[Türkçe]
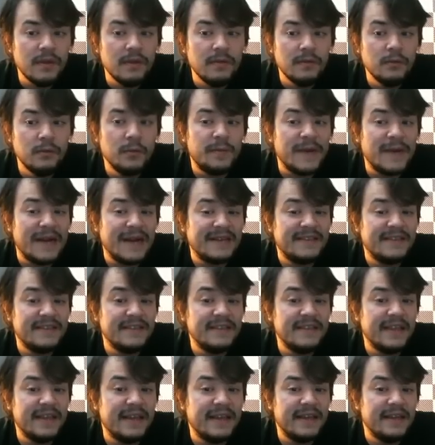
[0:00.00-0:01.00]
Bu partiyi
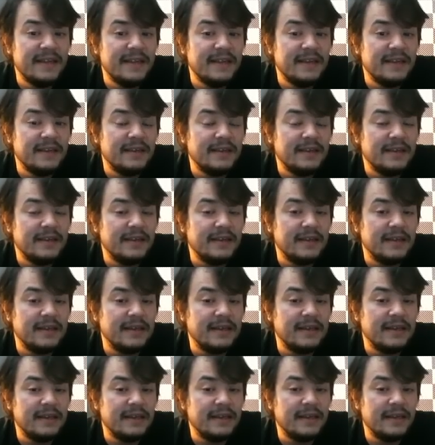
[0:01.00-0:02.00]
de e,
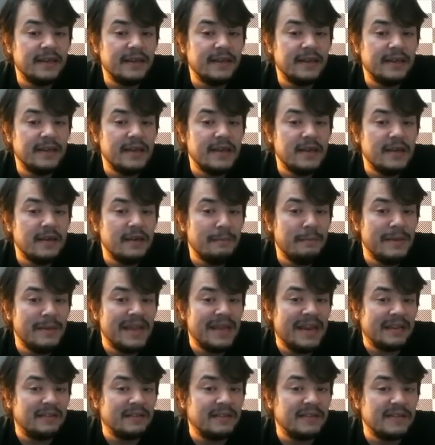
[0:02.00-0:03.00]

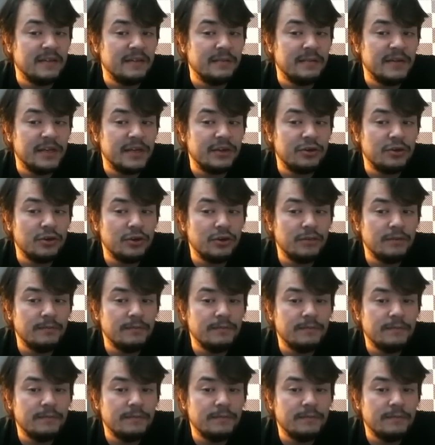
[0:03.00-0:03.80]
meraklısına bırakıyorum.